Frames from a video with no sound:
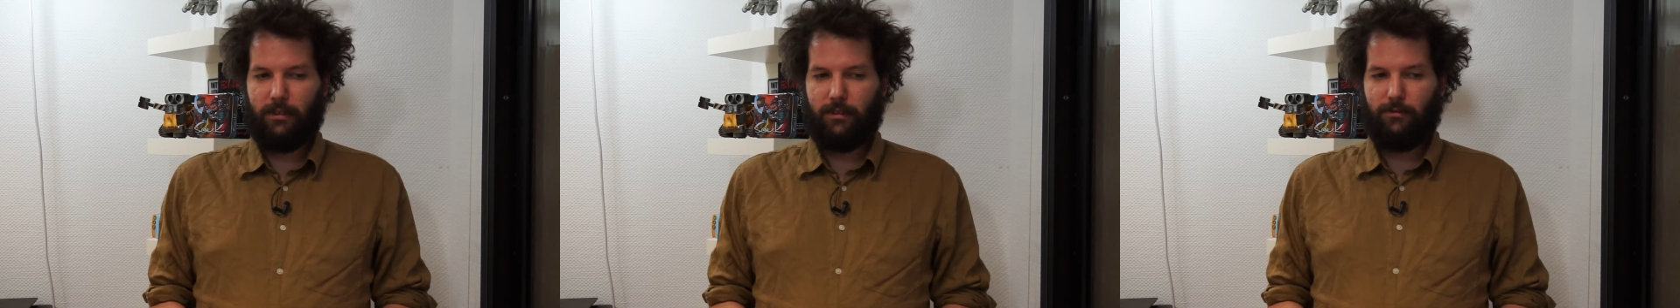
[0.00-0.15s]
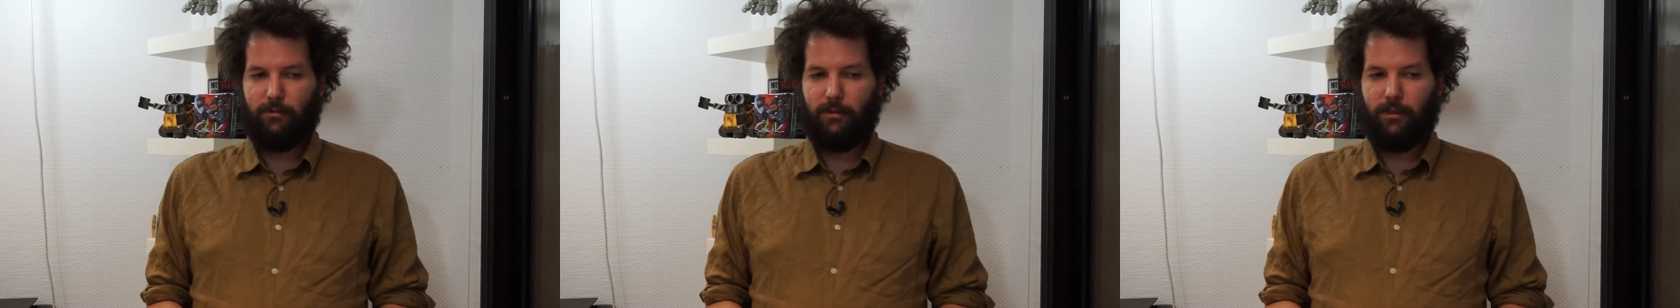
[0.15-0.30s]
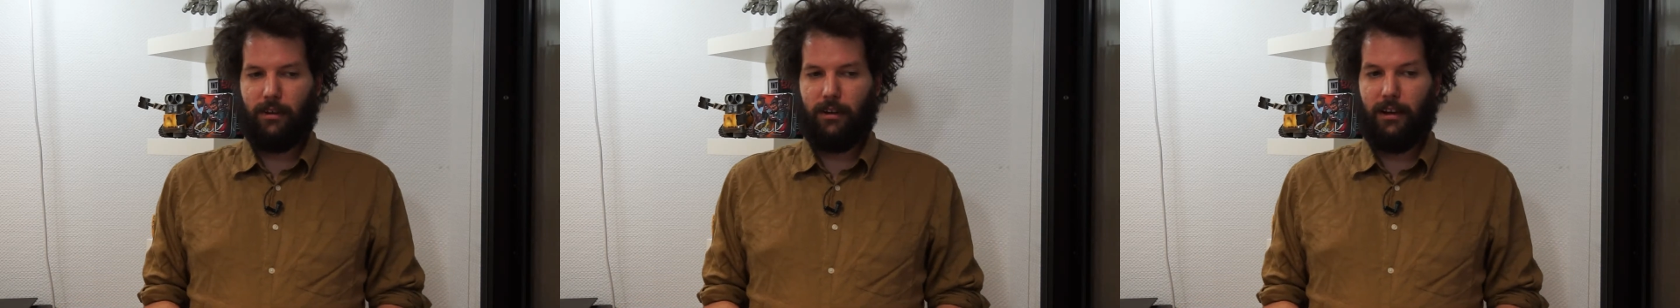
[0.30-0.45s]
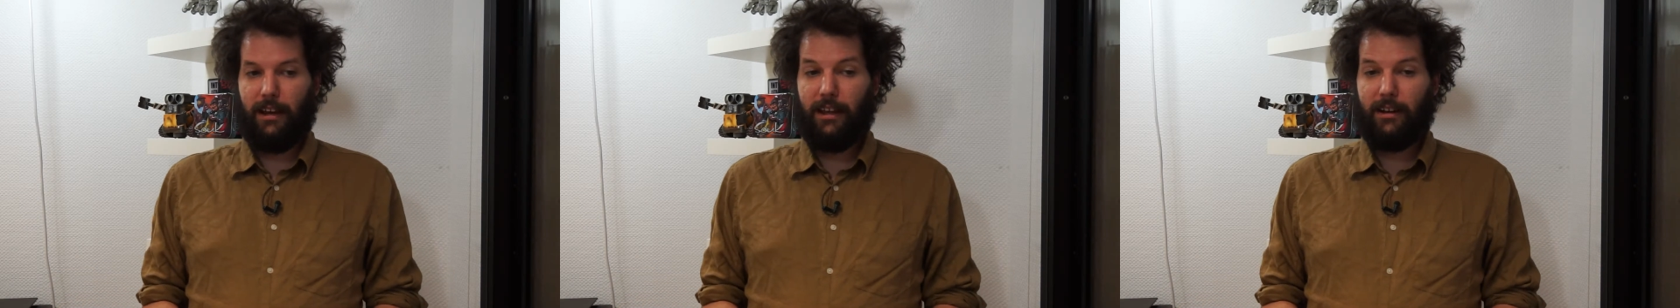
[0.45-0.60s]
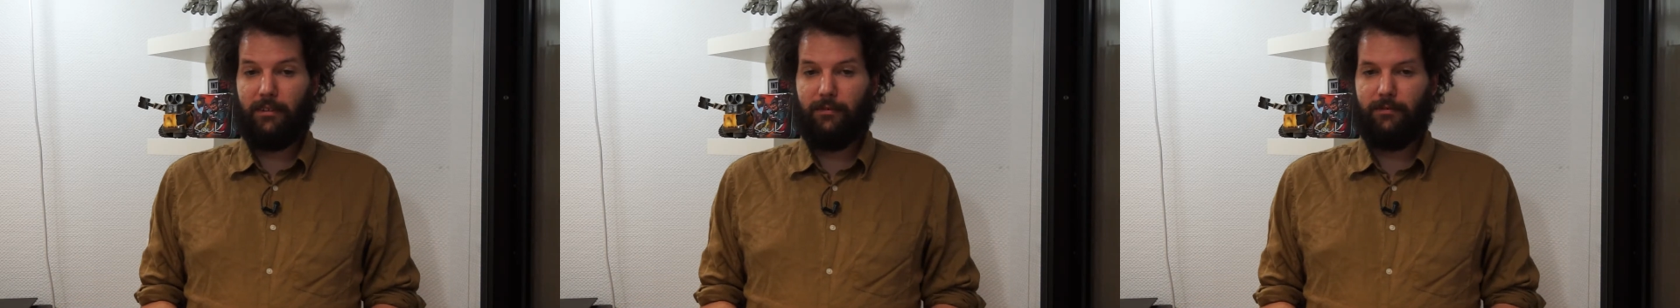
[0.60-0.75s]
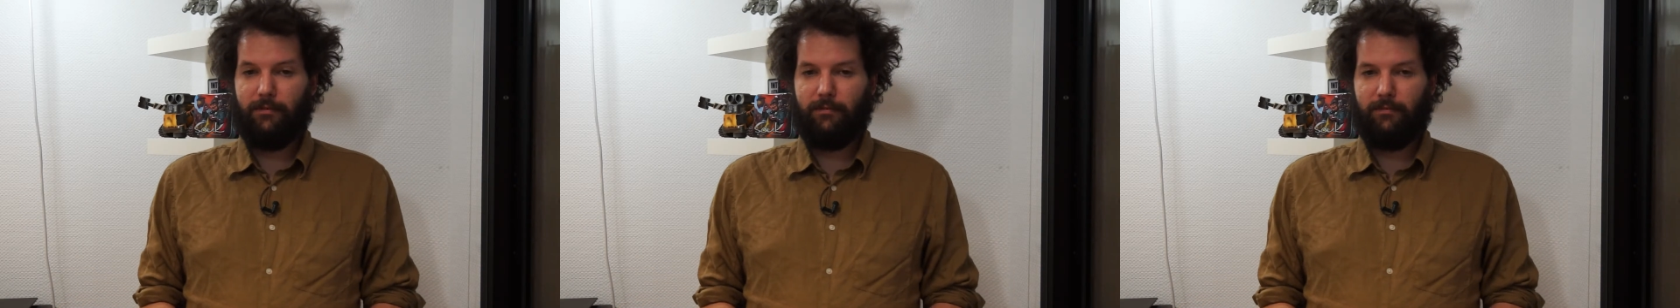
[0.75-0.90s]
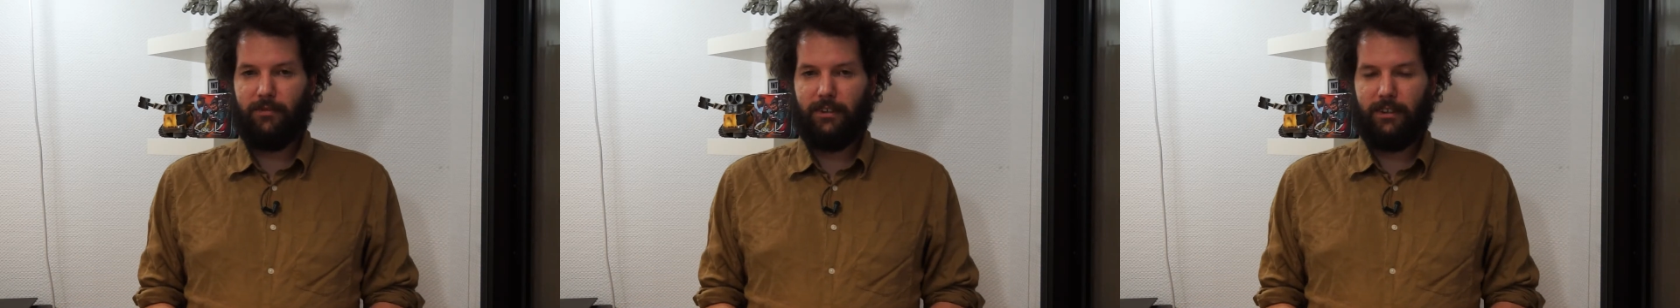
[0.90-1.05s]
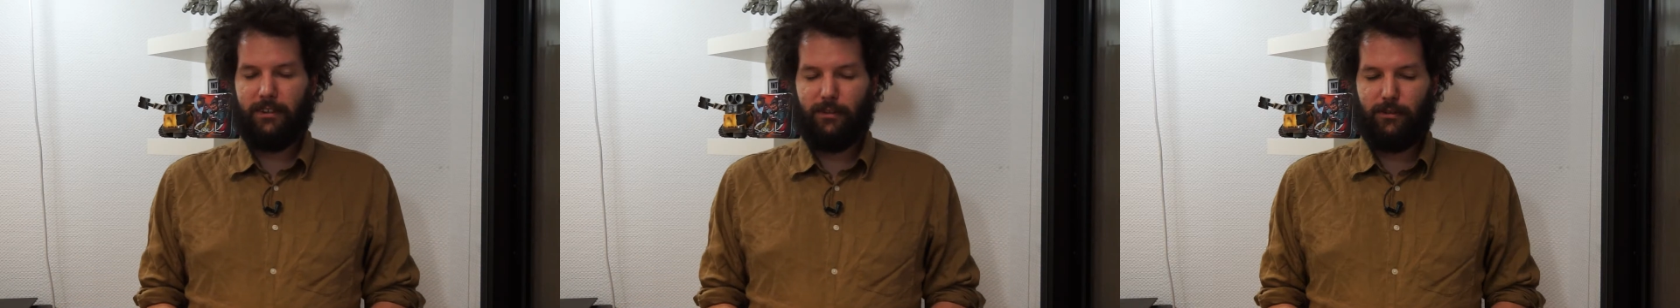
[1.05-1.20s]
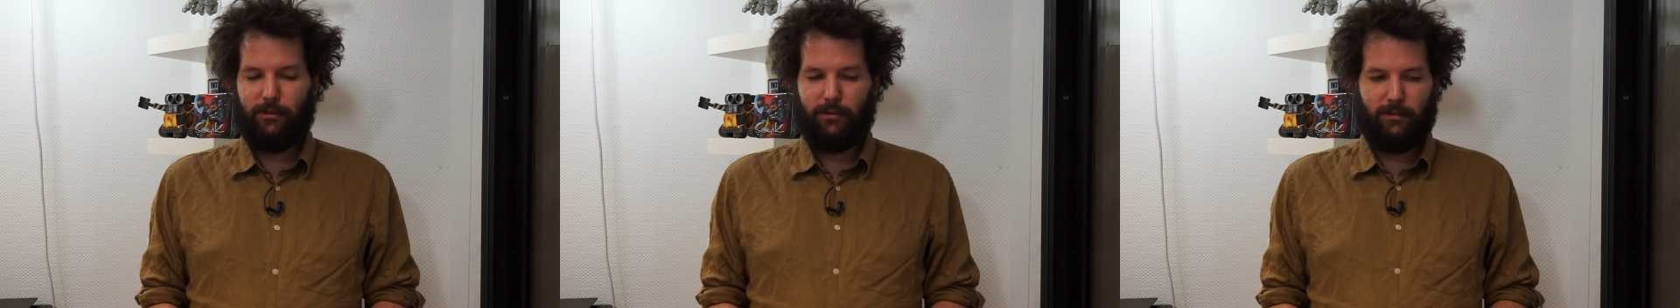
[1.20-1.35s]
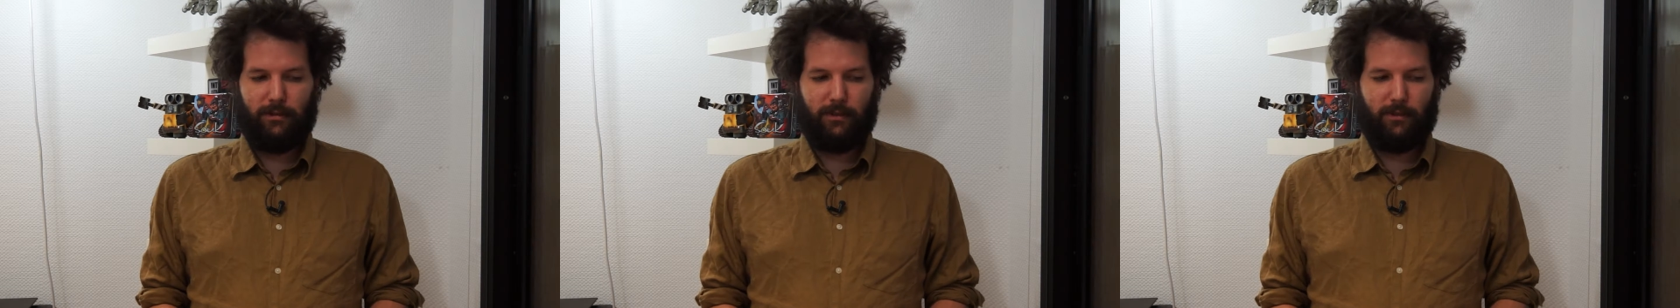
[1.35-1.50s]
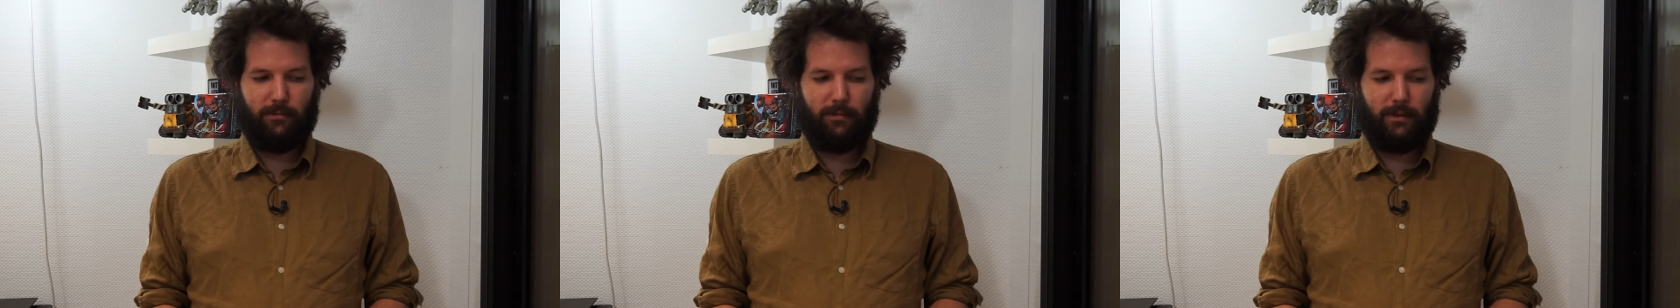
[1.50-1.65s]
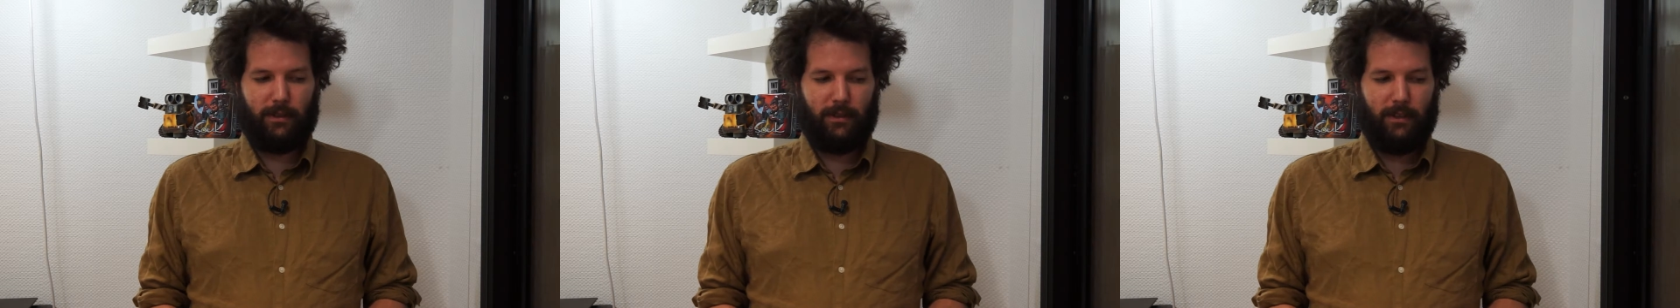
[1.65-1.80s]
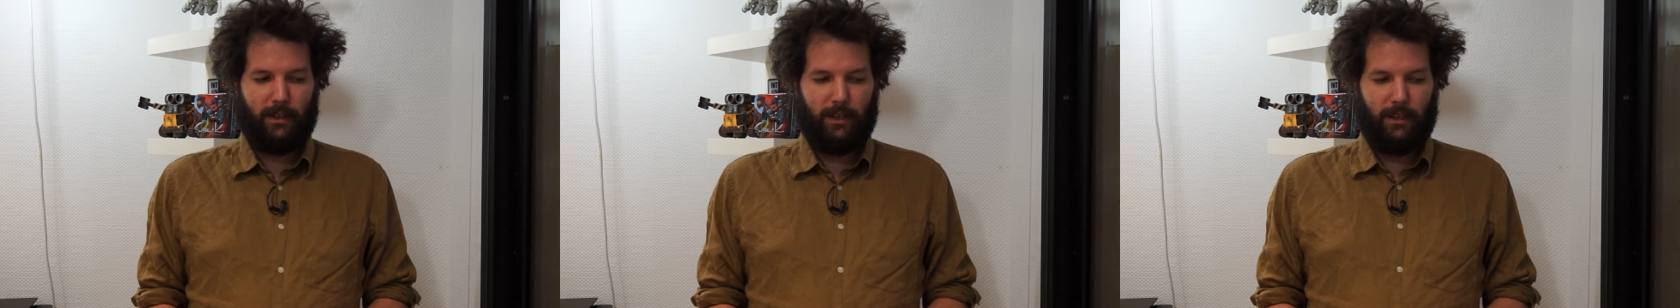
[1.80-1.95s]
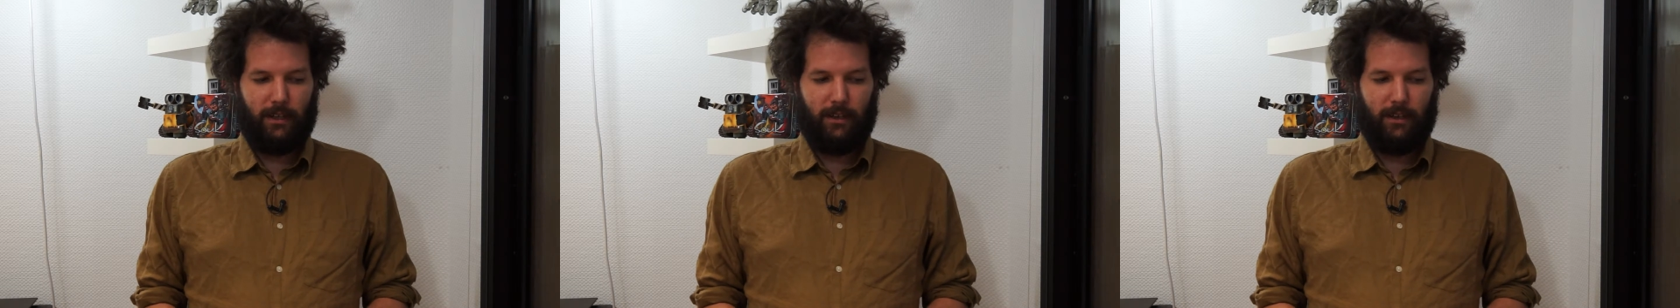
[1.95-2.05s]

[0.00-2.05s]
qui jouait le l'elfe vicieux, n'est-ce pas